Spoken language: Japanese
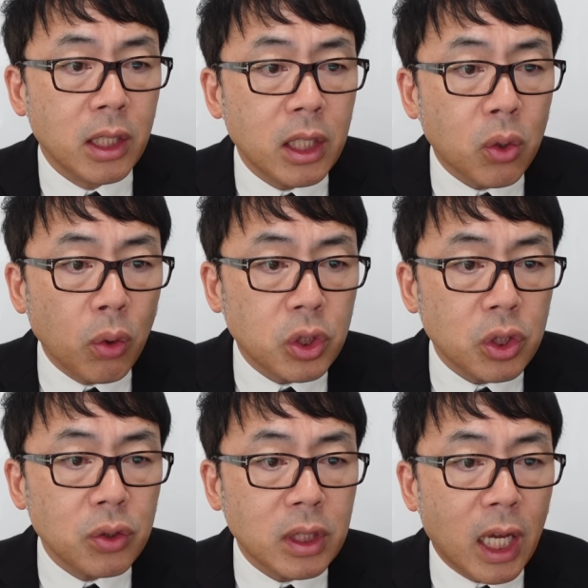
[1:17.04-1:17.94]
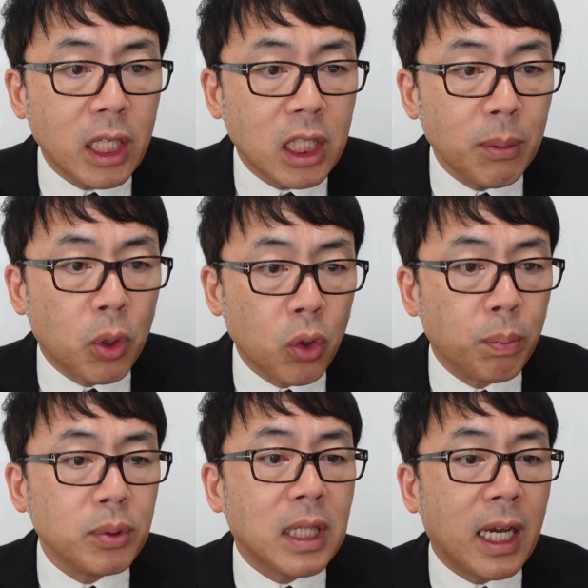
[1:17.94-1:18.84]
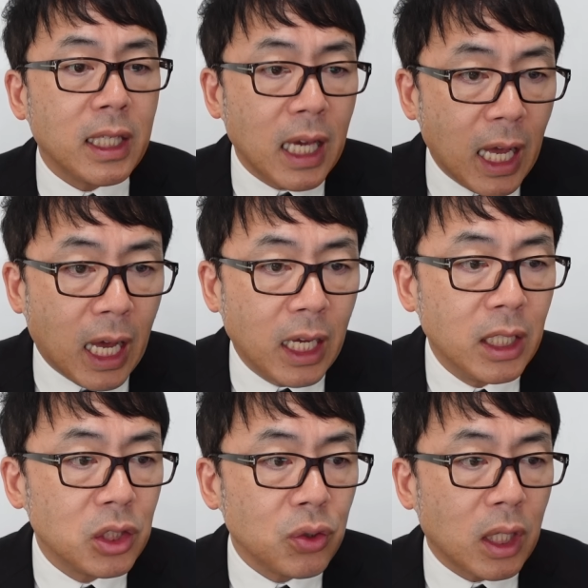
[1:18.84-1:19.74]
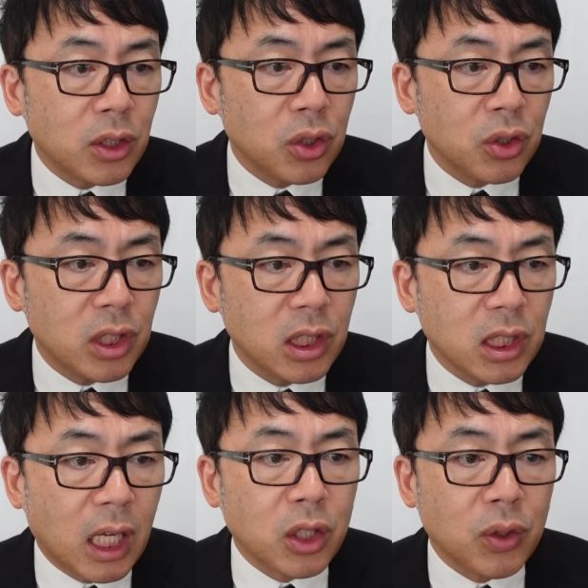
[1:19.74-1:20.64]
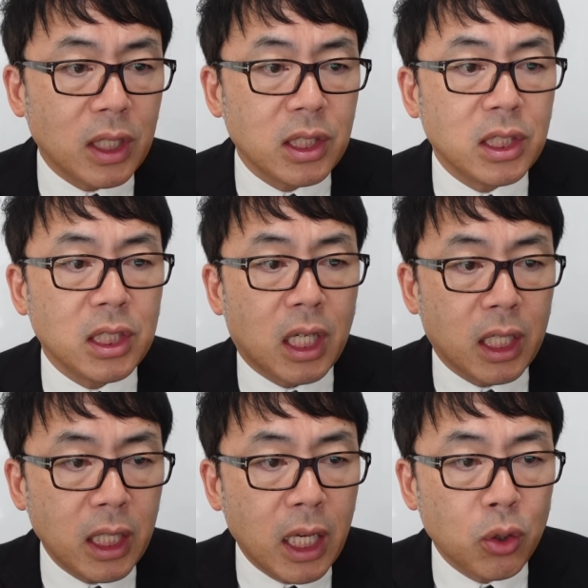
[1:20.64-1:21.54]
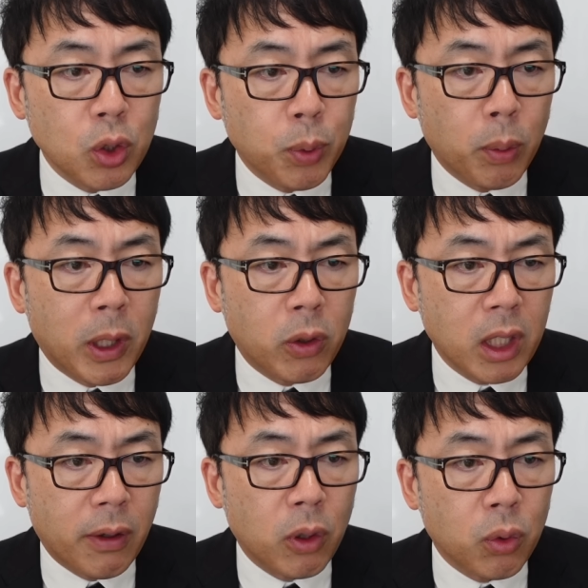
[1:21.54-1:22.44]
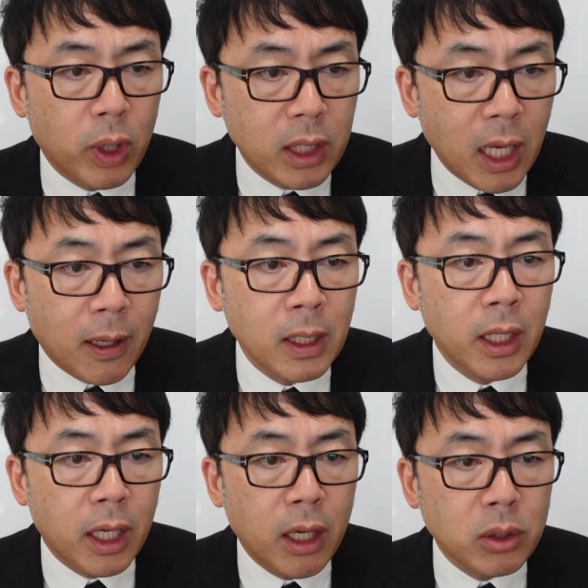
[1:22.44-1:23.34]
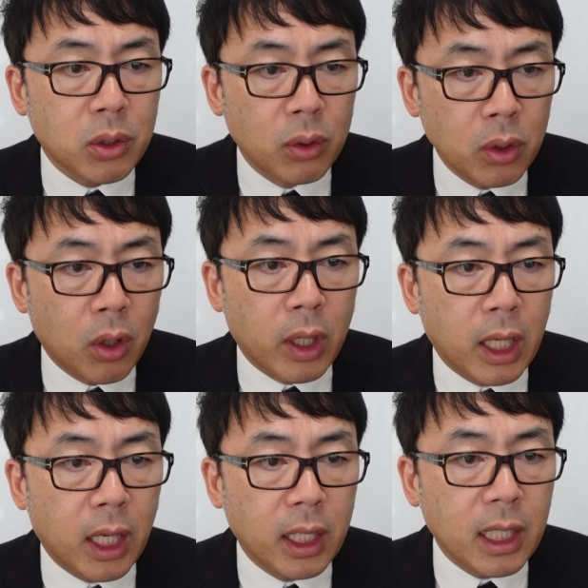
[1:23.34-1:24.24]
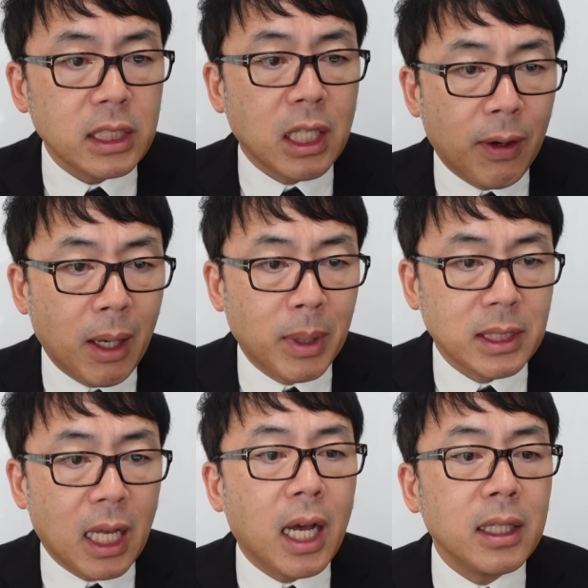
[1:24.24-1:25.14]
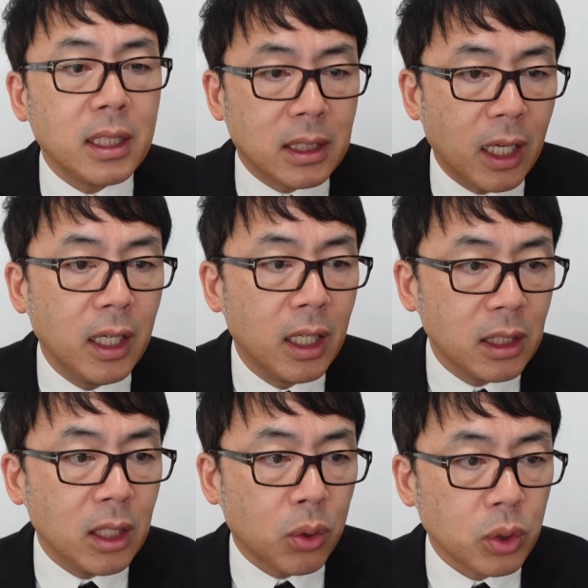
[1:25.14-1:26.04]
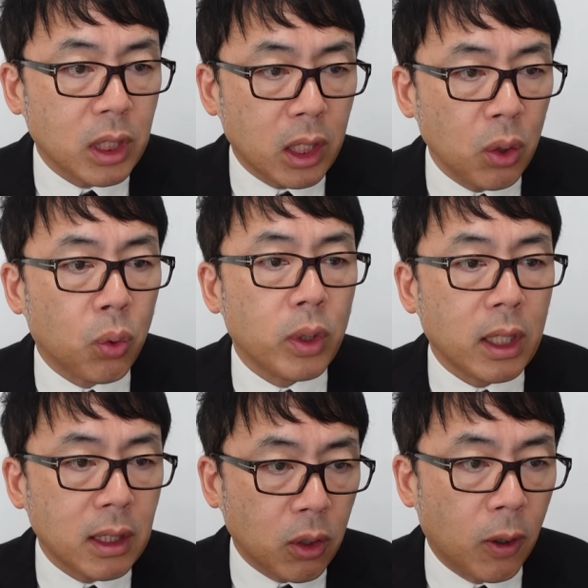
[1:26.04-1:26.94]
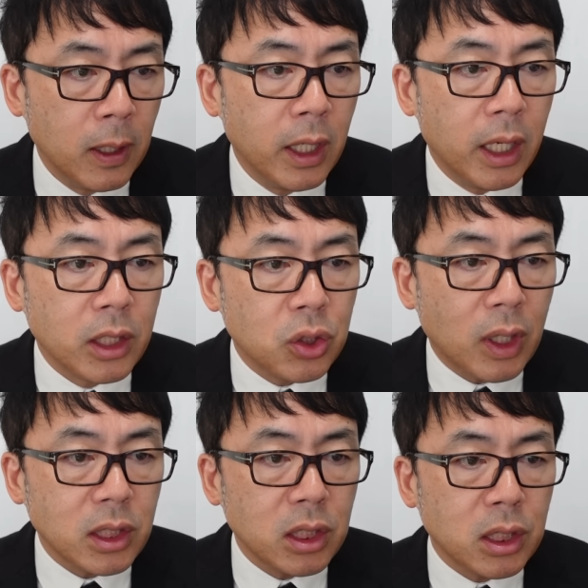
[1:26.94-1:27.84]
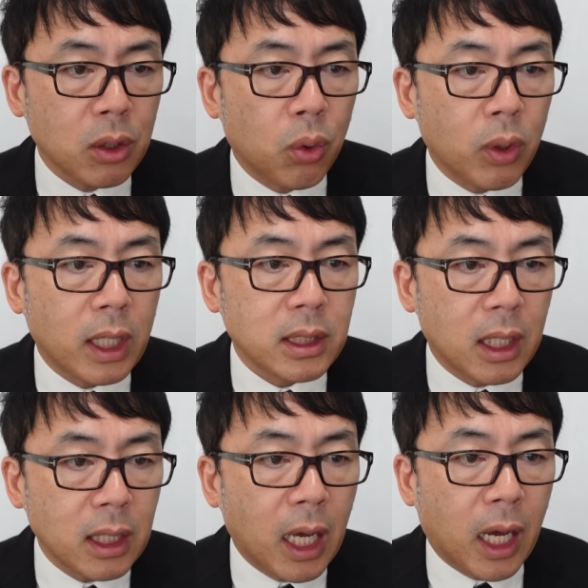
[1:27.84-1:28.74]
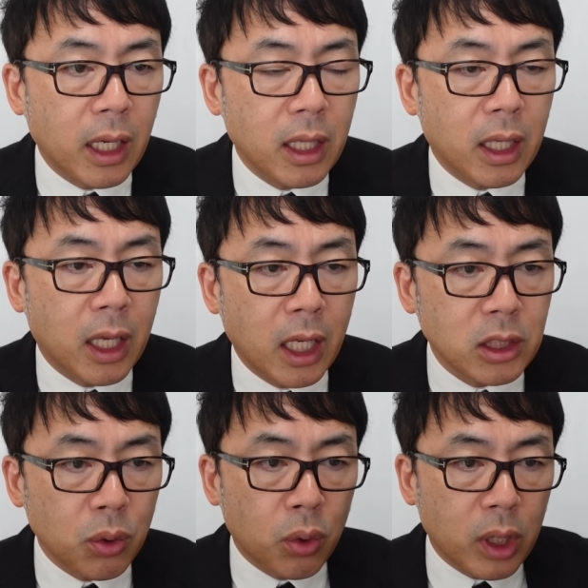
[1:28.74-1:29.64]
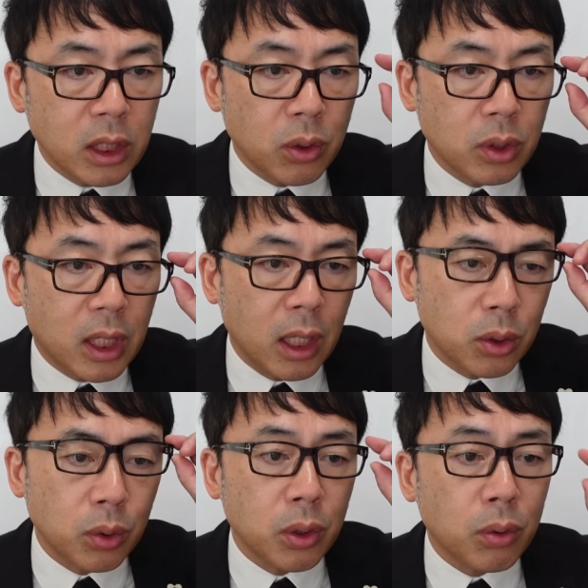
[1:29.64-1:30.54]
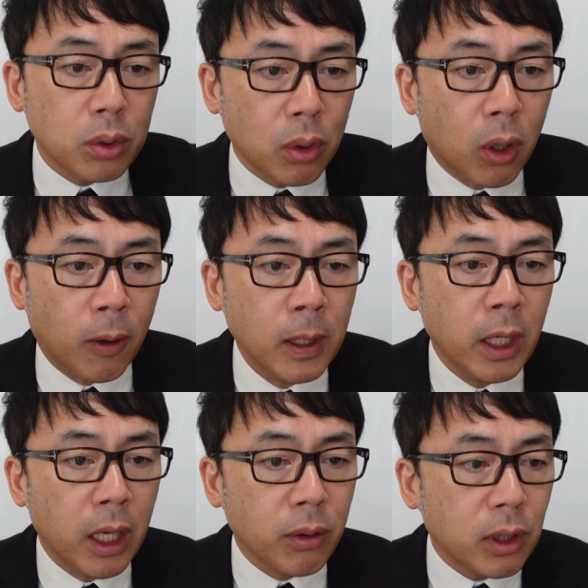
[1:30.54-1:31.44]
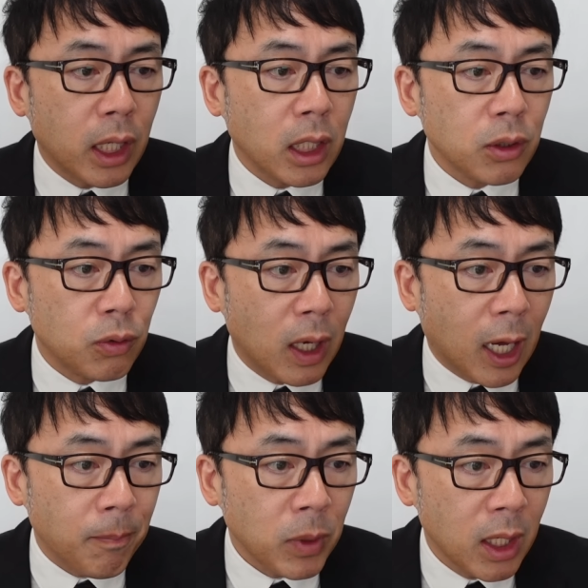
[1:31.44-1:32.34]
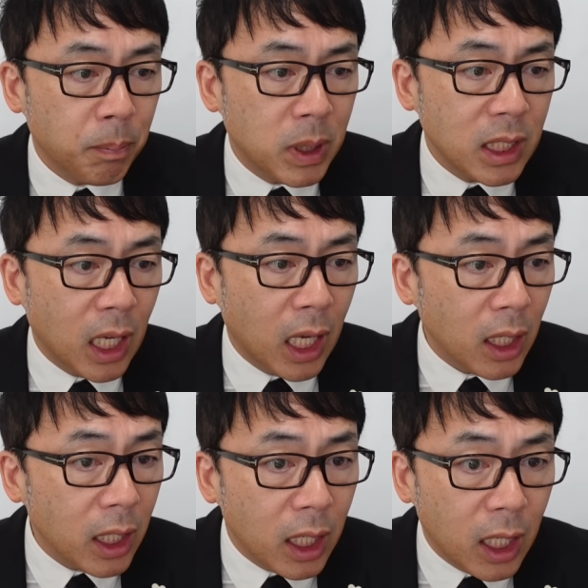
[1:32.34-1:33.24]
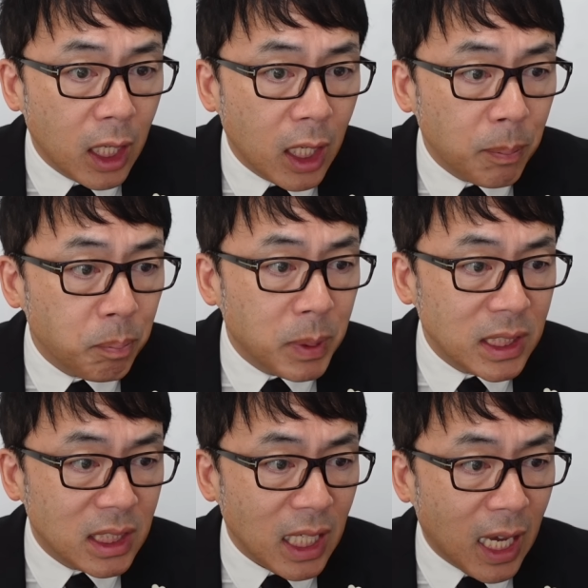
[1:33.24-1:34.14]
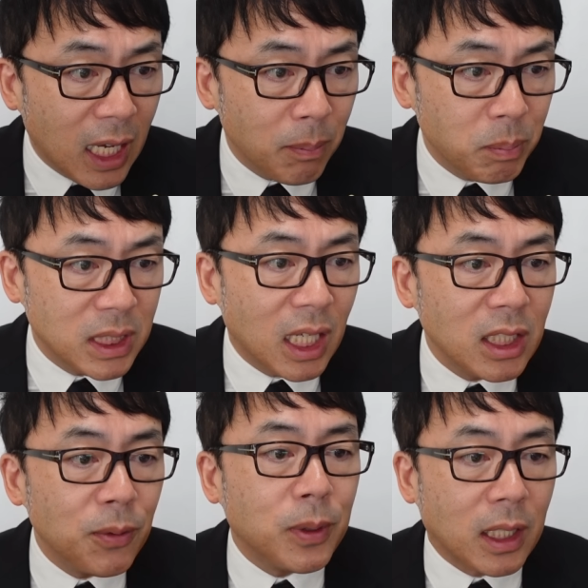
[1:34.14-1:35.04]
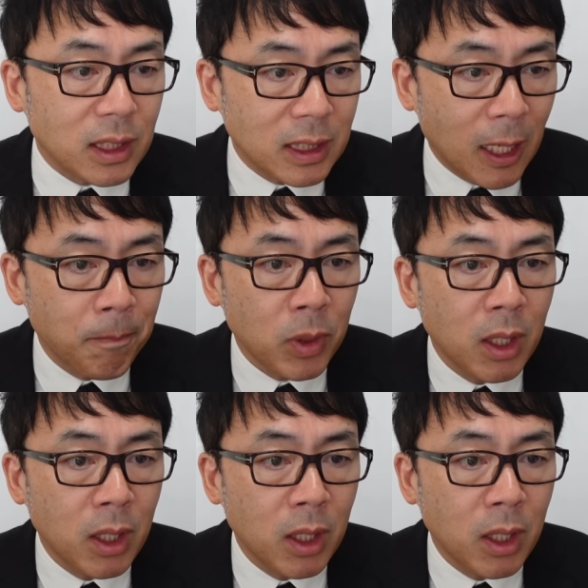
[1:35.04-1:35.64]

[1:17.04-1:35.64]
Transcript: 2個中隊規模の部隊が、10月17日から18日にかけて、ドニプロ川を越えて、ヘルソンの東側、まあ、左岸ですね、に突撃を行ったと。18日に公開された、えー、ジオロケーション付き映像によると、ウクライナ軍は、ピニャ、えー、ピシャ、ピシャニフカですね。